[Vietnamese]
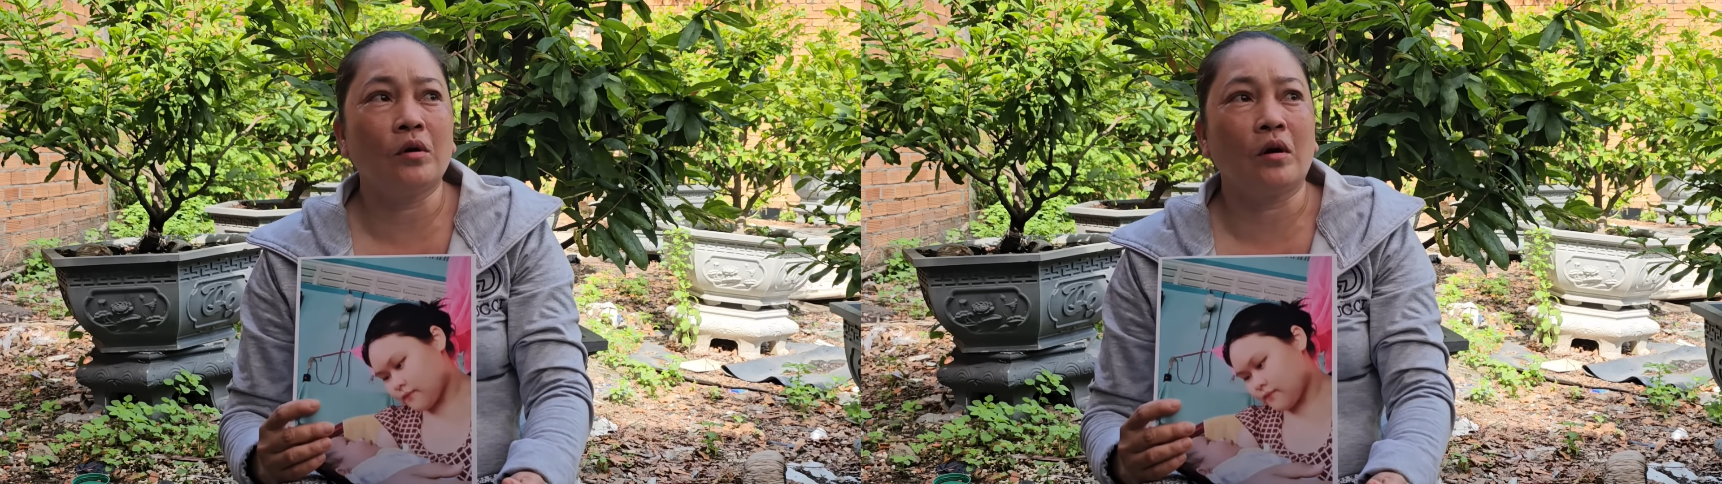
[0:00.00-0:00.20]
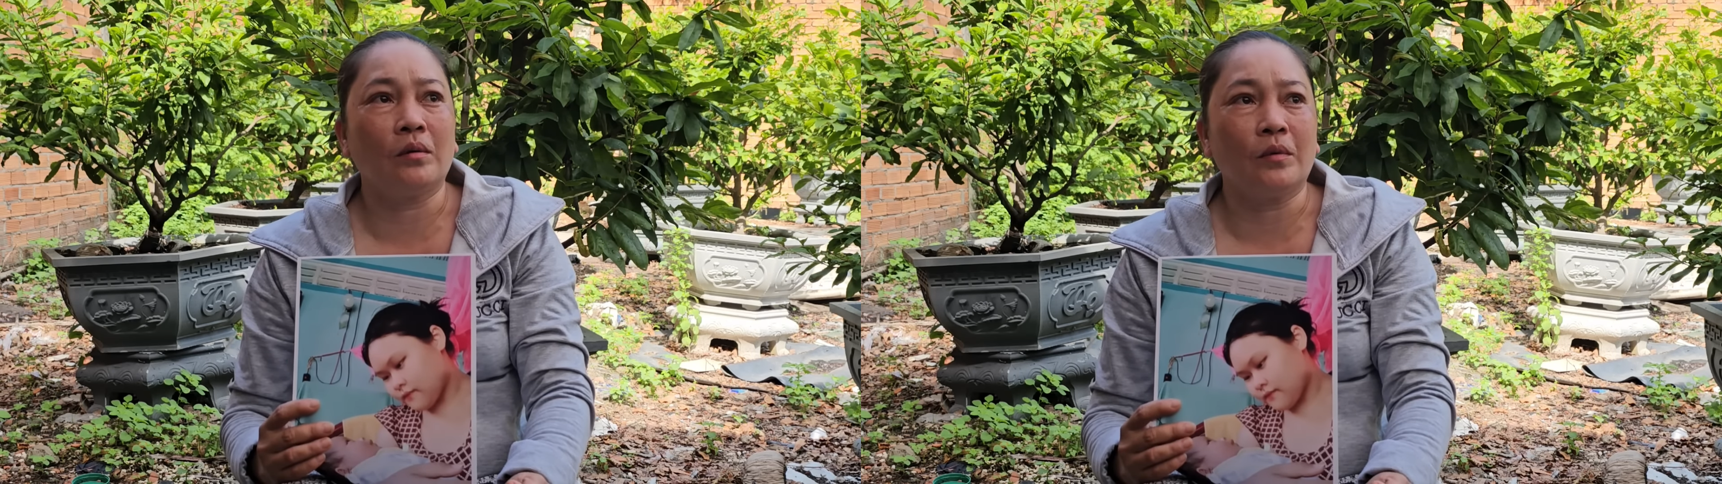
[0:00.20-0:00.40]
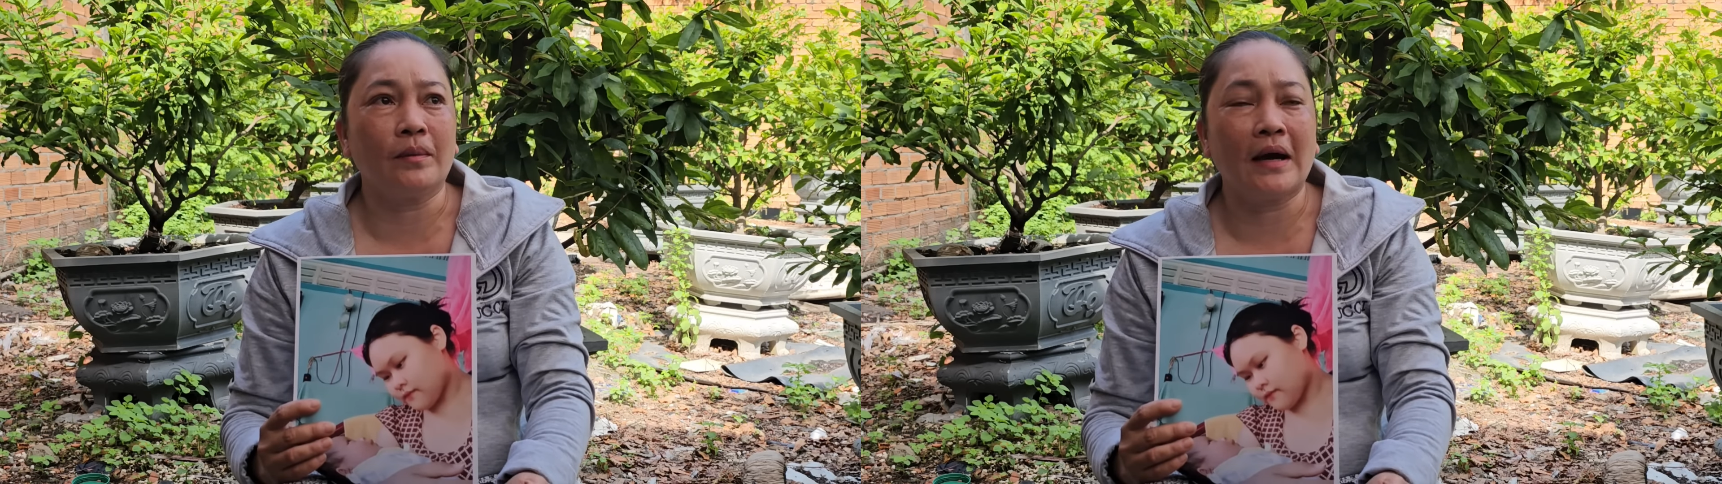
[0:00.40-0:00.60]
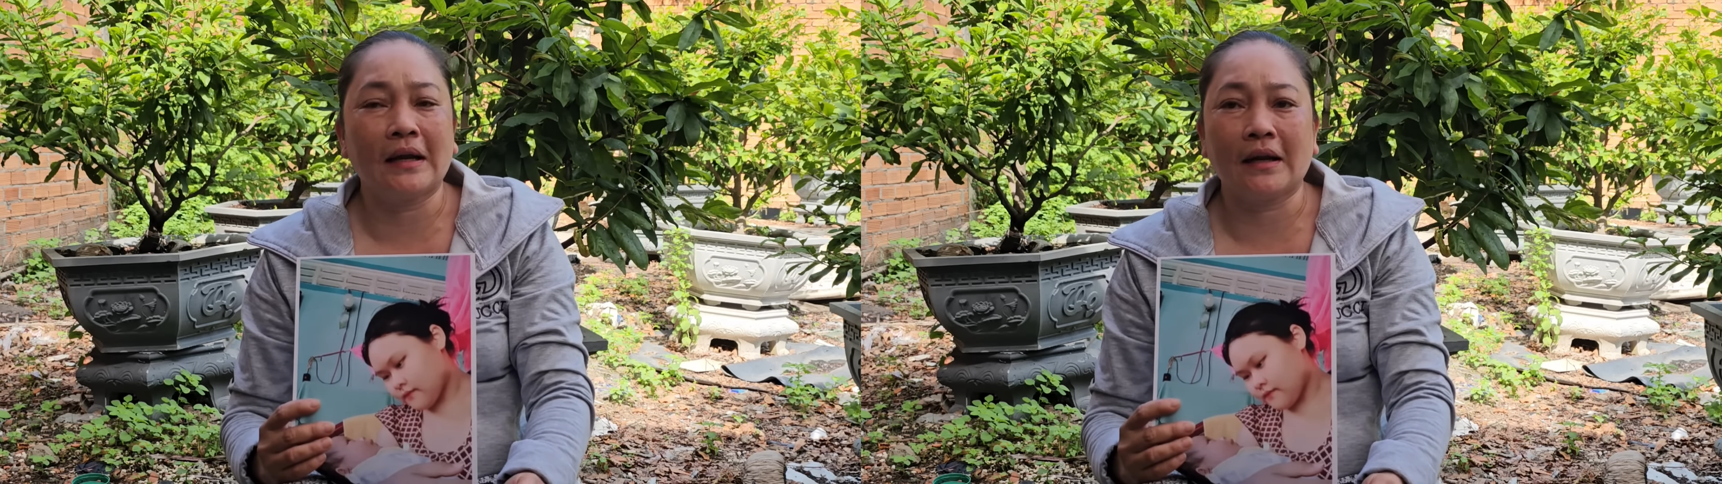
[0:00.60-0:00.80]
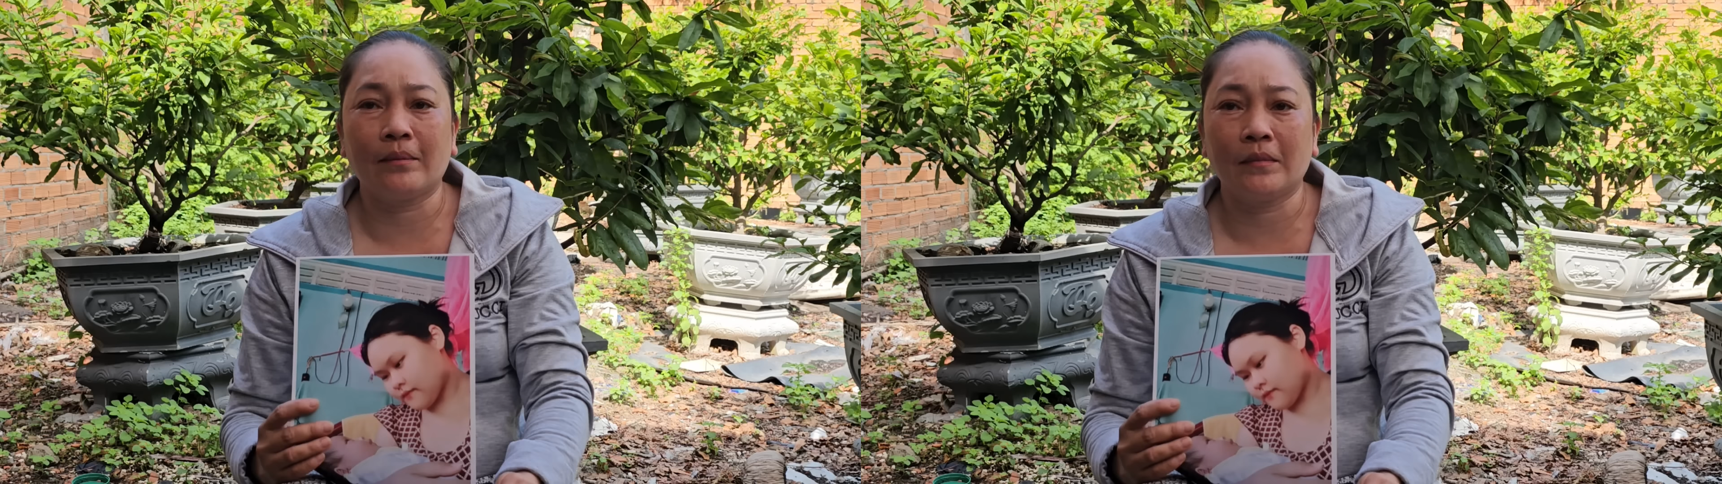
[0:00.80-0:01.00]
rồi
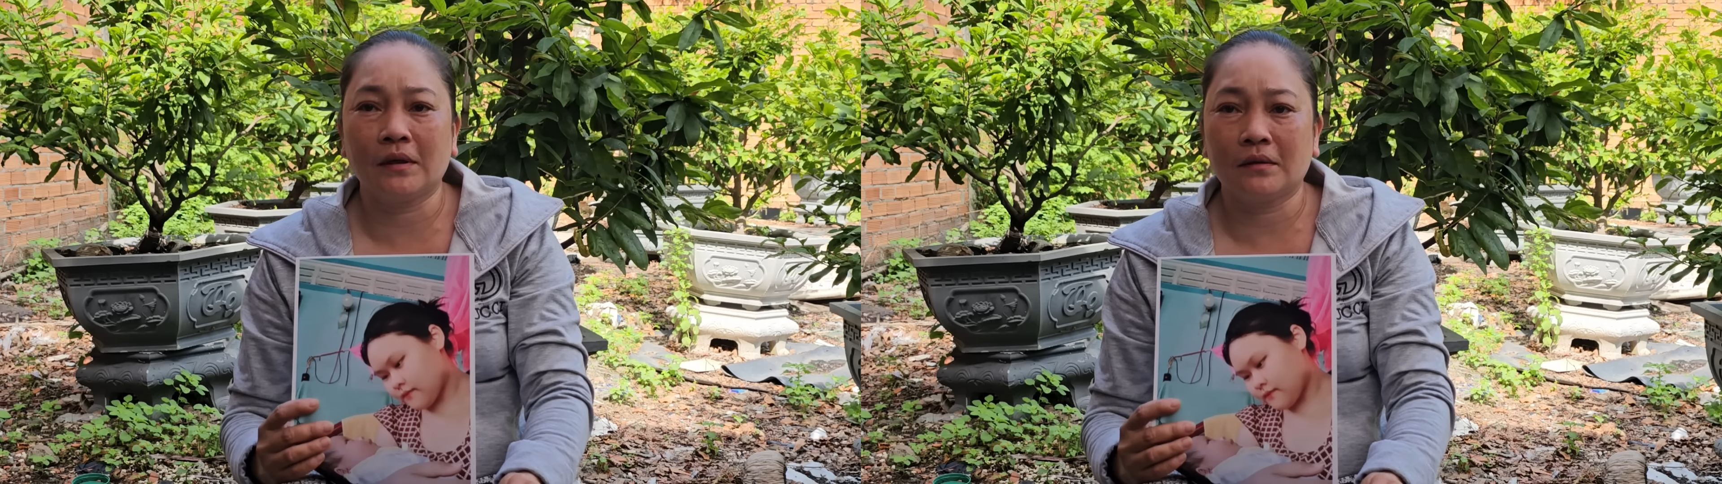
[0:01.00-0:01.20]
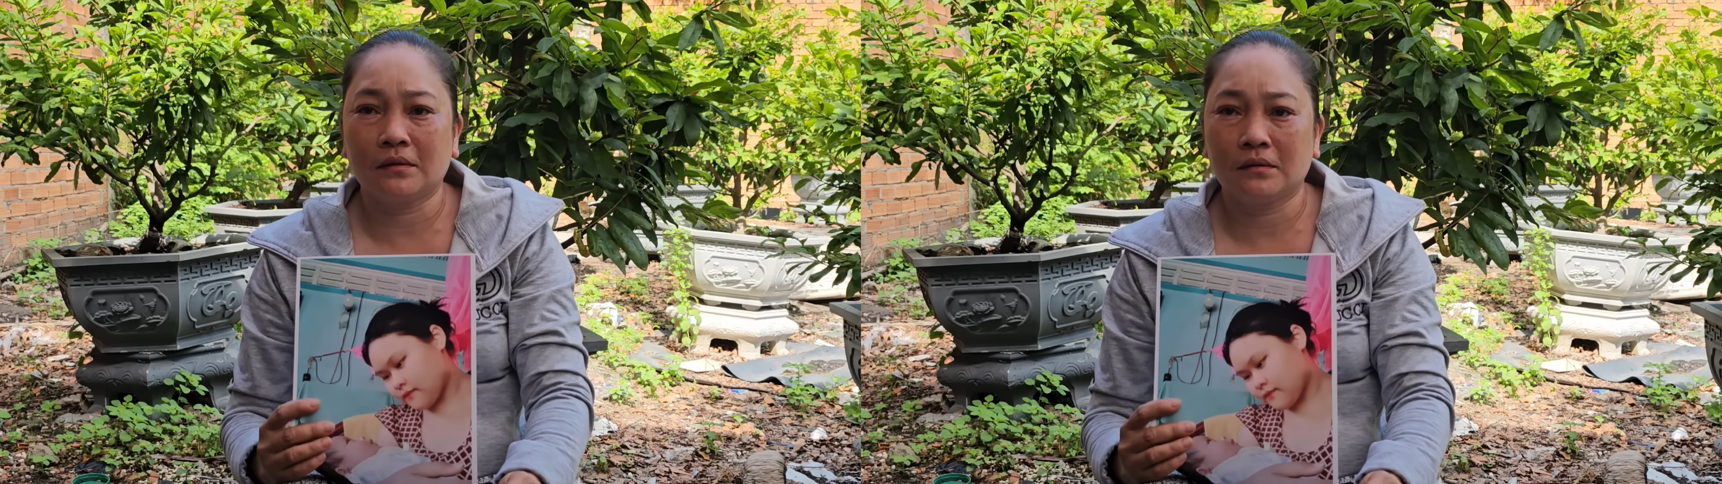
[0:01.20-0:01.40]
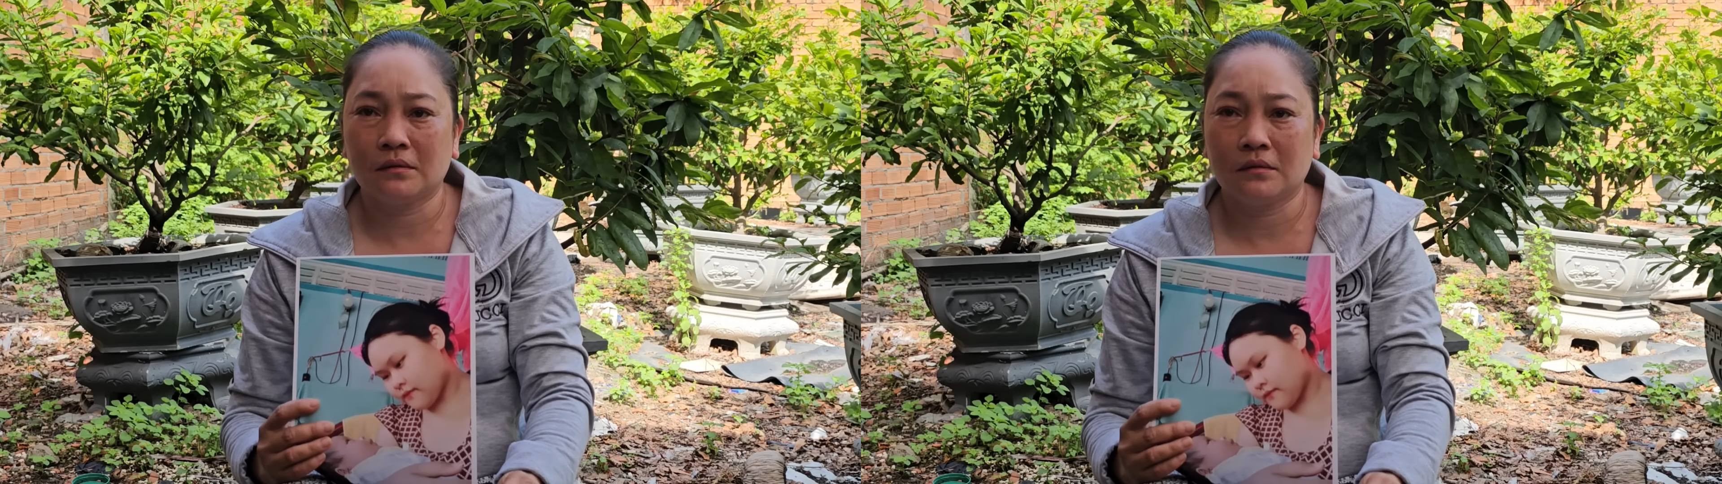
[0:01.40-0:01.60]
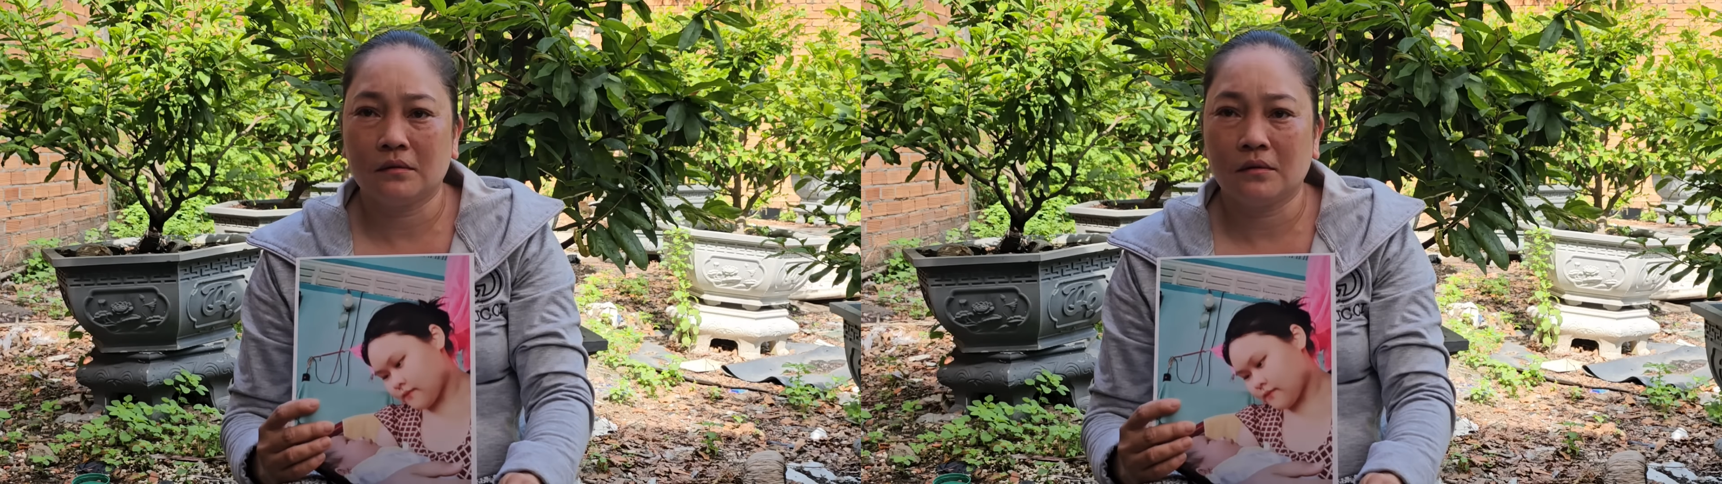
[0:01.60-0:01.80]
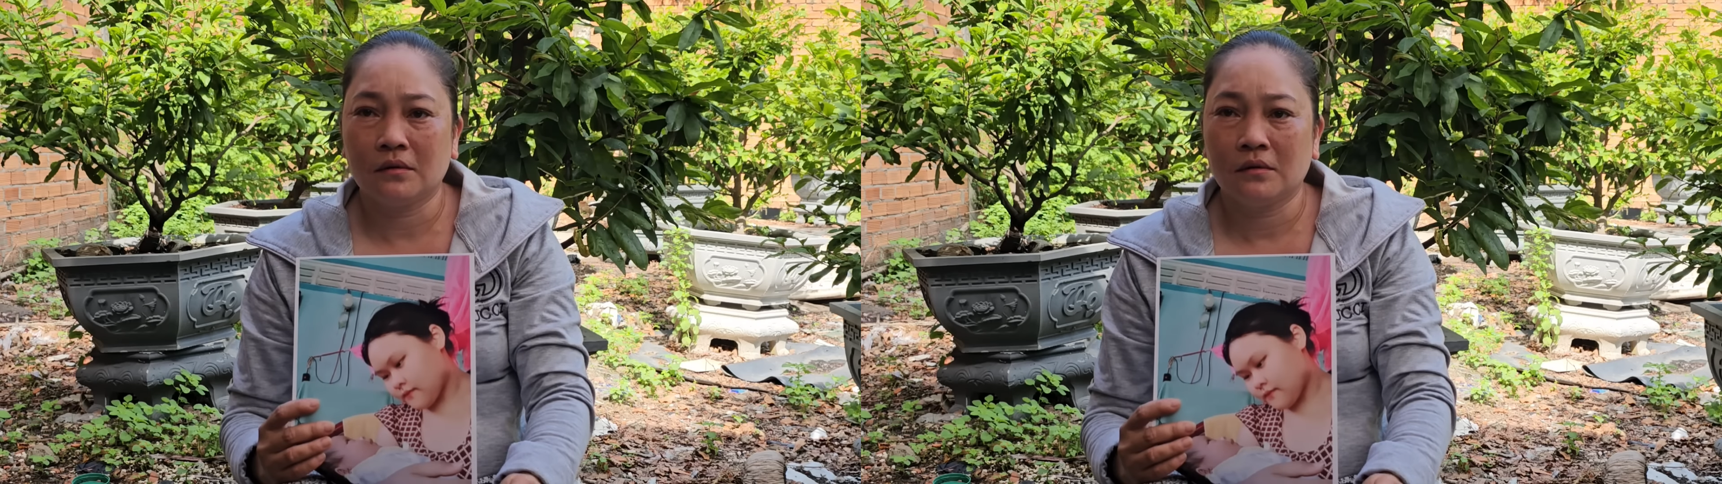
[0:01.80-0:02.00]
13 năm sao
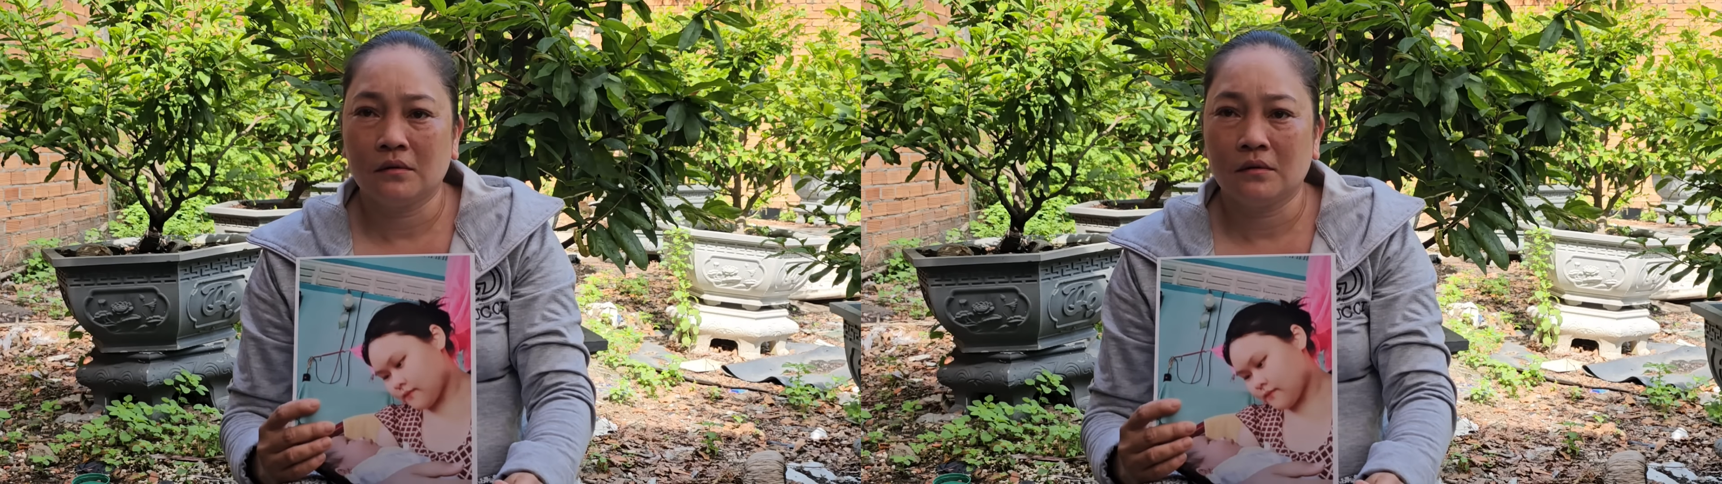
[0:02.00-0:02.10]
bỏ